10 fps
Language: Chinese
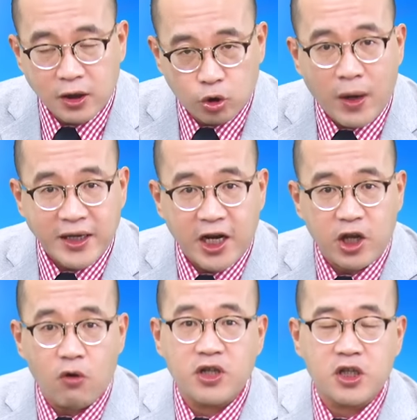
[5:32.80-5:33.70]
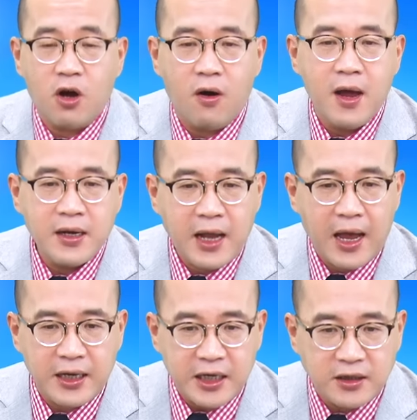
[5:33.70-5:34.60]
短眼牛的时候，
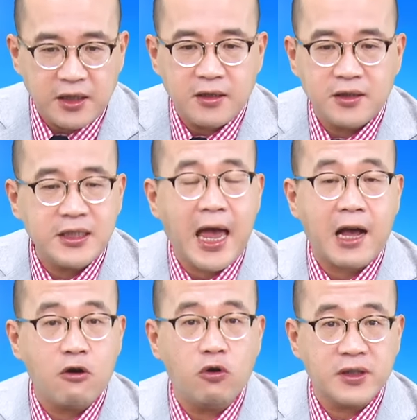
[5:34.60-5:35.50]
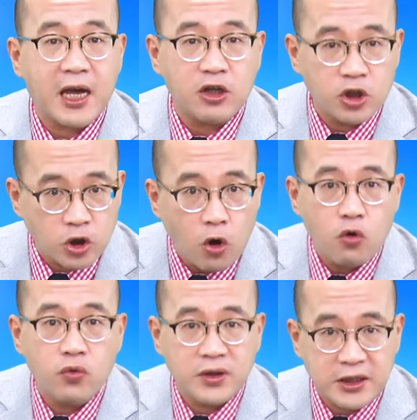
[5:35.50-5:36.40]
它一定架构在
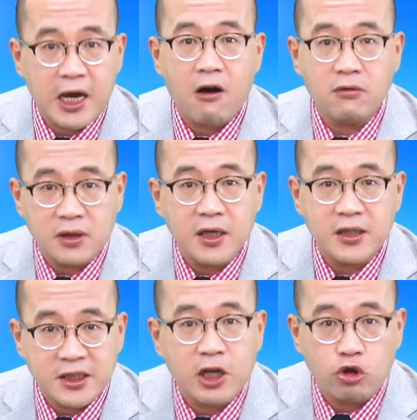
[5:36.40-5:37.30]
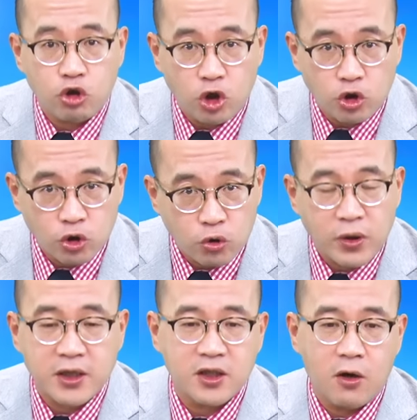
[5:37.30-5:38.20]
收脚的证据出
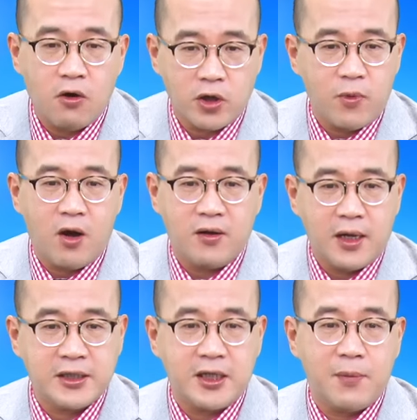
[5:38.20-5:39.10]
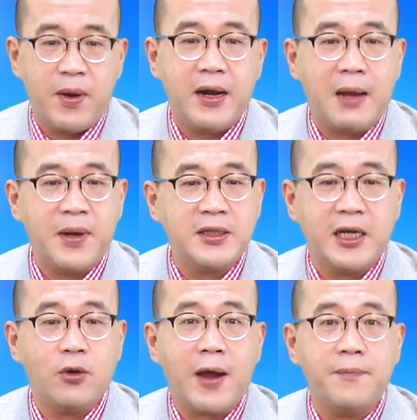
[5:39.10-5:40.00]
现之后，有没有？它真的喷了，喷这
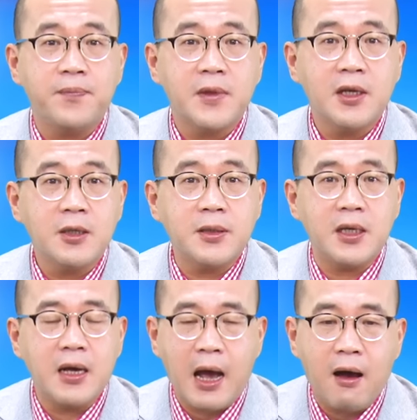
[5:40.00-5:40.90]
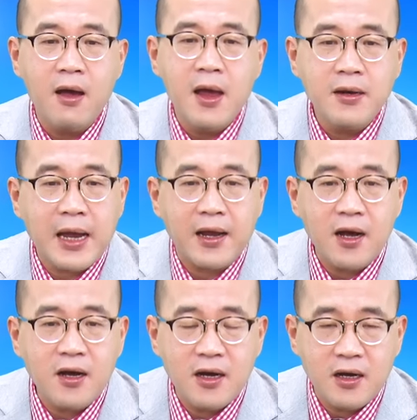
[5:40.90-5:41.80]
一段，是不是？好，那
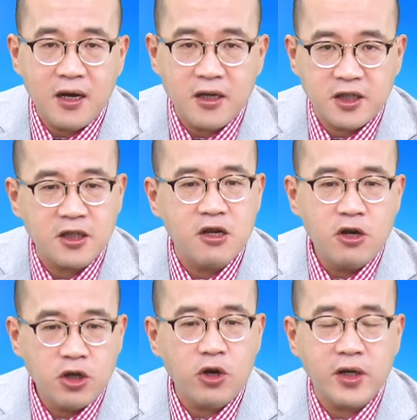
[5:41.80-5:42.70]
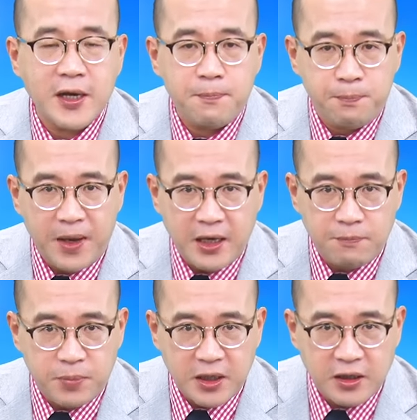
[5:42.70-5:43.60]
224又有一个杯
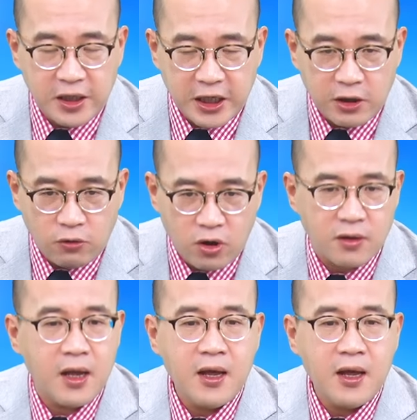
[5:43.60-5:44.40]
柄理论。